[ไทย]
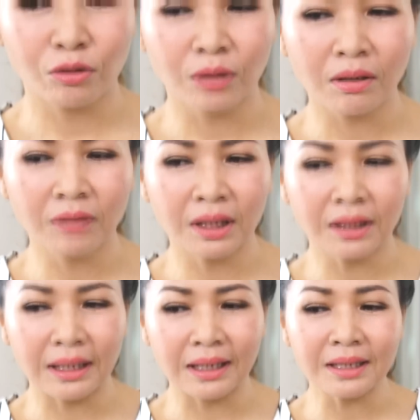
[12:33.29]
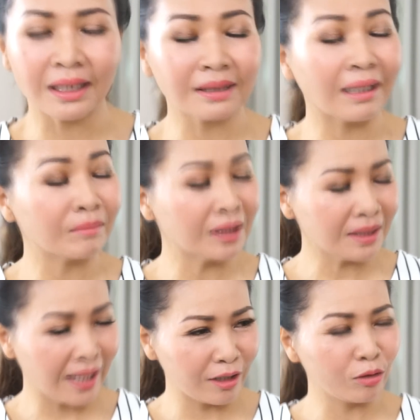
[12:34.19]
ยุเท่านี้ แต่ถ้าฉันทำตั้
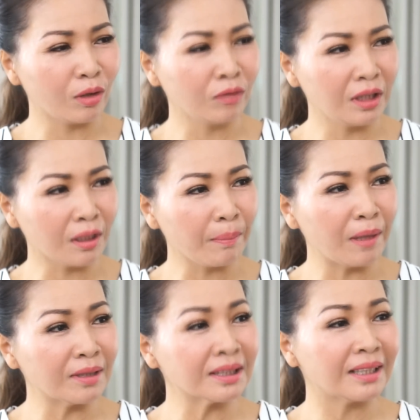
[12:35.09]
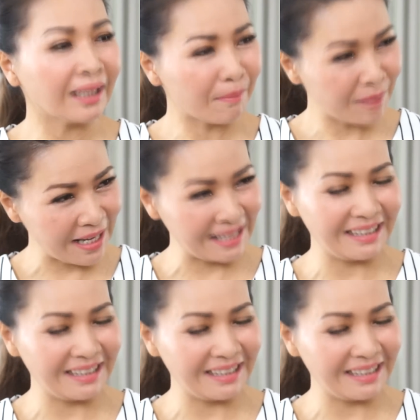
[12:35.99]
งแต่อายุเท่านี้ก็แปลว่าฉันได้กำไร